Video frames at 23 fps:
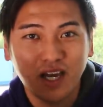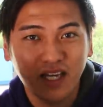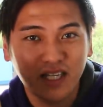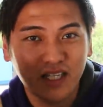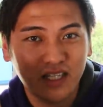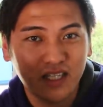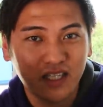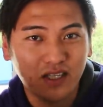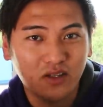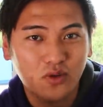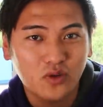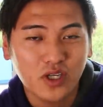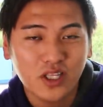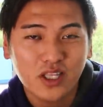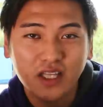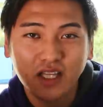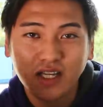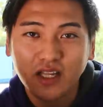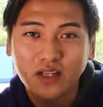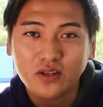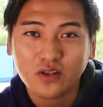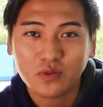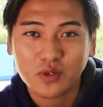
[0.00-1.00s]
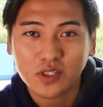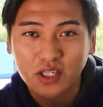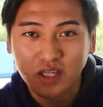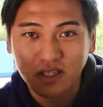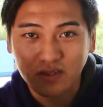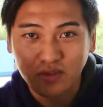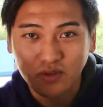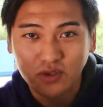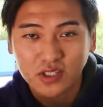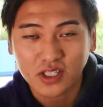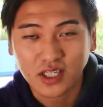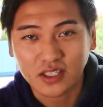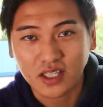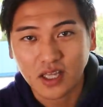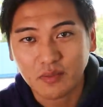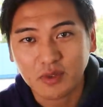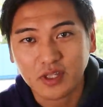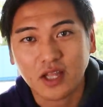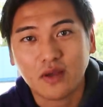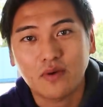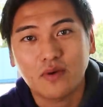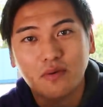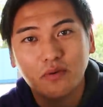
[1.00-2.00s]
IT のインターネットビジネスの仕方
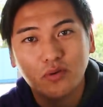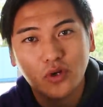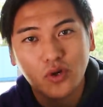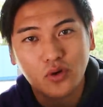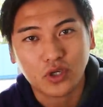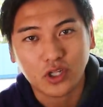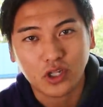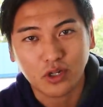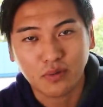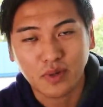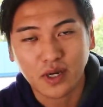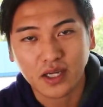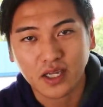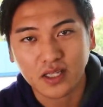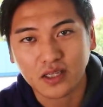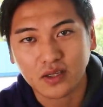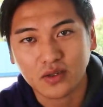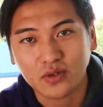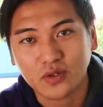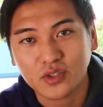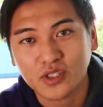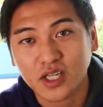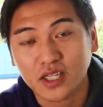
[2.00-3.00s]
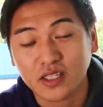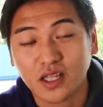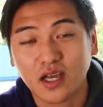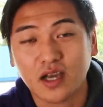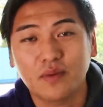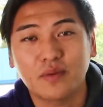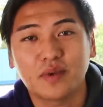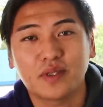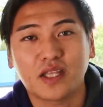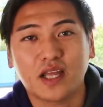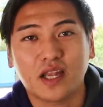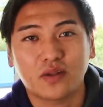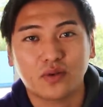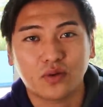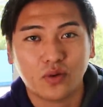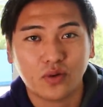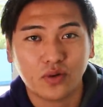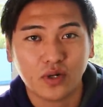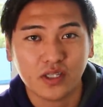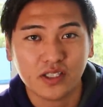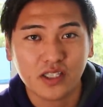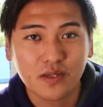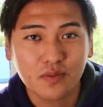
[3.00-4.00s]
みたいな、ウェブ領域のマーケティングの仕方みたいなと
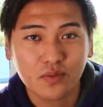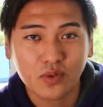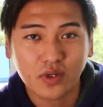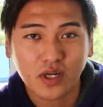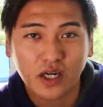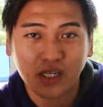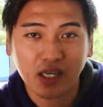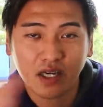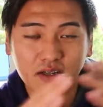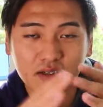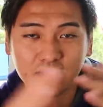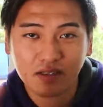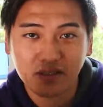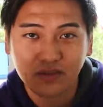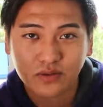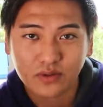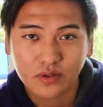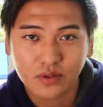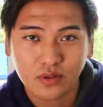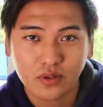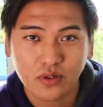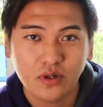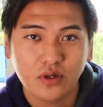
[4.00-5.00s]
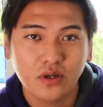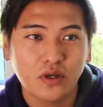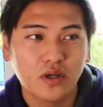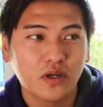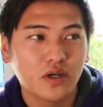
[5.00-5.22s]
ころが全部掛け合わさると、